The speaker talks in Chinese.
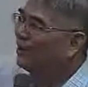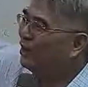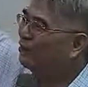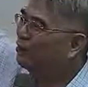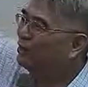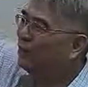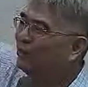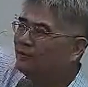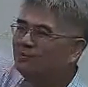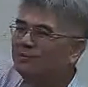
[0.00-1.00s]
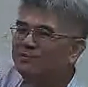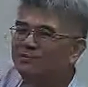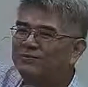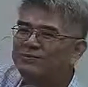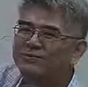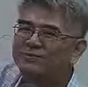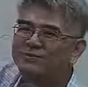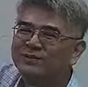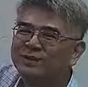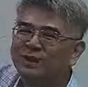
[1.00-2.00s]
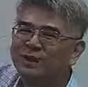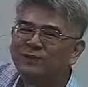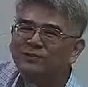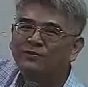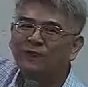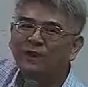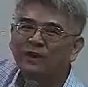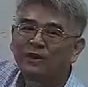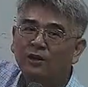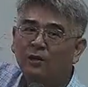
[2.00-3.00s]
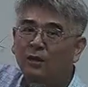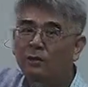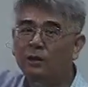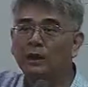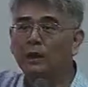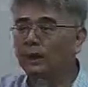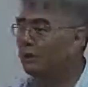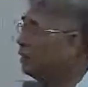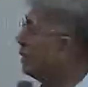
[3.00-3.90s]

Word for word: 达到目标，是吧？你如果没有达到的